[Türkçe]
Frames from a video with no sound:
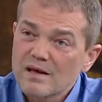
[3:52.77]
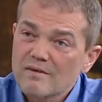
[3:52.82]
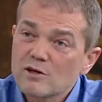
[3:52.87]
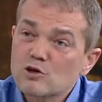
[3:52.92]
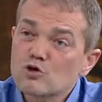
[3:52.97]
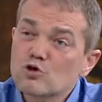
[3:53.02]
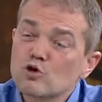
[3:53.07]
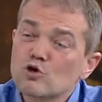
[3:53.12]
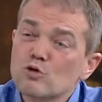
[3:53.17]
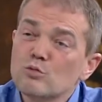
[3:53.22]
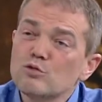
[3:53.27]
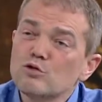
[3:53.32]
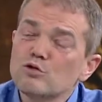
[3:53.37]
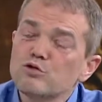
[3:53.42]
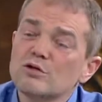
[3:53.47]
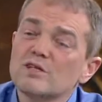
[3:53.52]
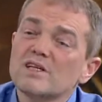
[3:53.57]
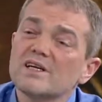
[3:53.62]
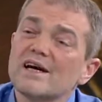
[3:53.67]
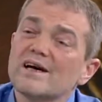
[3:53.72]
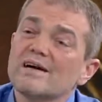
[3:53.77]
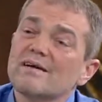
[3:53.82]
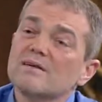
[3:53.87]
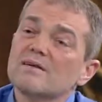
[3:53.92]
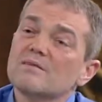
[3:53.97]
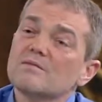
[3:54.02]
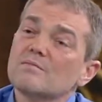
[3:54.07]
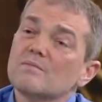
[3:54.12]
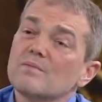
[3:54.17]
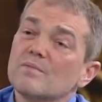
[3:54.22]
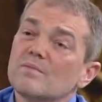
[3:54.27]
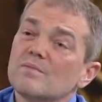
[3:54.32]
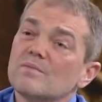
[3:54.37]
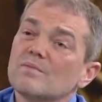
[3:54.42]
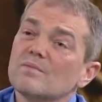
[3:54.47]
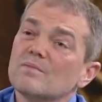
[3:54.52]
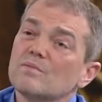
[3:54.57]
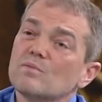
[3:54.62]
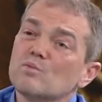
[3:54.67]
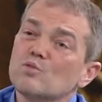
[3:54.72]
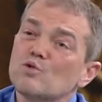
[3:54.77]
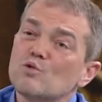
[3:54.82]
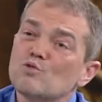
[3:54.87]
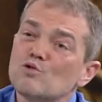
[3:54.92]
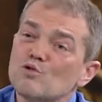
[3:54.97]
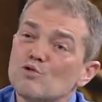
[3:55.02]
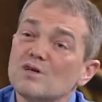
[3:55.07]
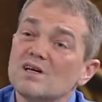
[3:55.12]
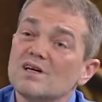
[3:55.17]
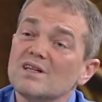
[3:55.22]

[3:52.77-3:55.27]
Ve sorumluluğu da mümkün